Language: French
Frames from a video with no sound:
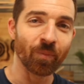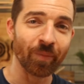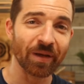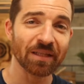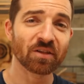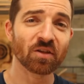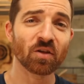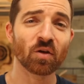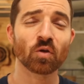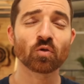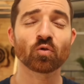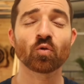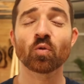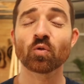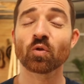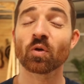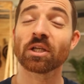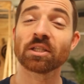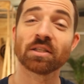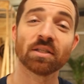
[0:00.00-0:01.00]
Maintenant, entrons
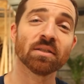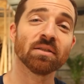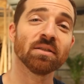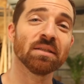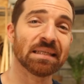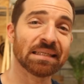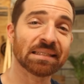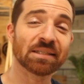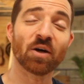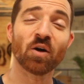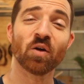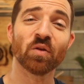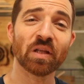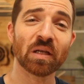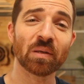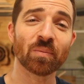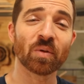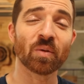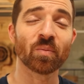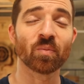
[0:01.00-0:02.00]
dans la technique en
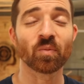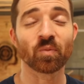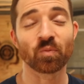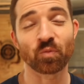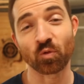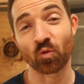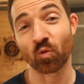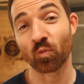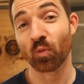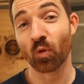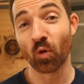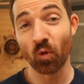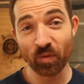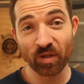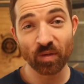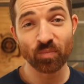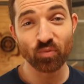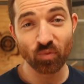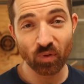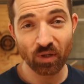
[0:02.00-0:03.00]
elle-même. Donc
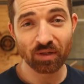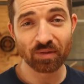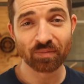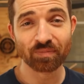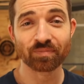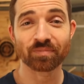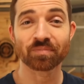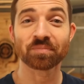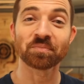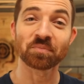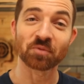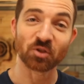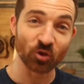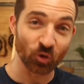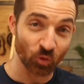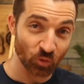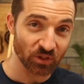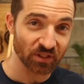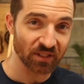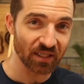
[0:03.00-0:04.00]
premier point,
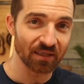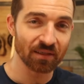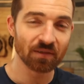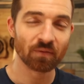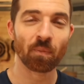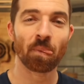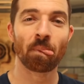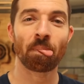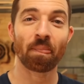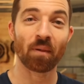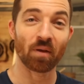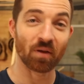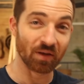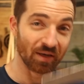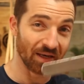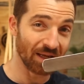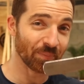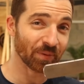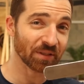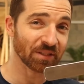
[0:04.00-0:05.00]
crucial,
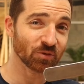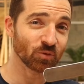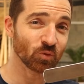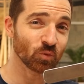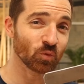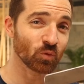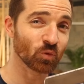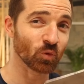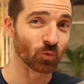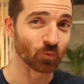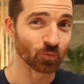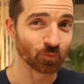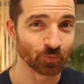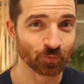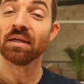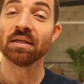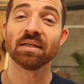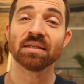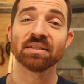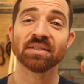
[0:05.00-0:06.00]
la prise du couteau.
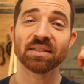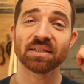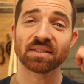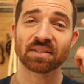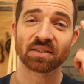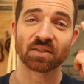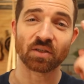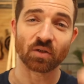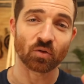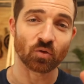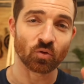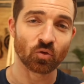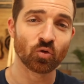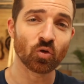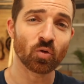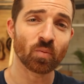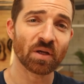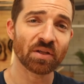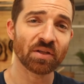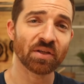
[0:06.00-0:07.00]
Il existe
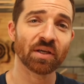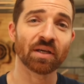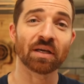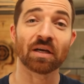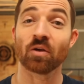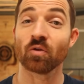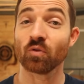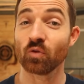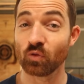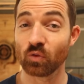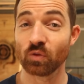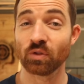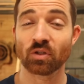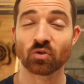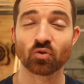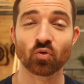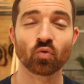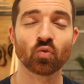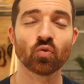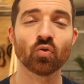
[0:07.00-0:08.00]
deux manières de tenir
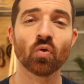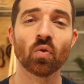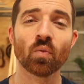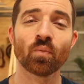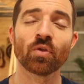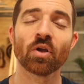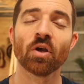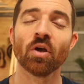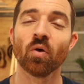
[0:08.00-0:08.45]
son couteau.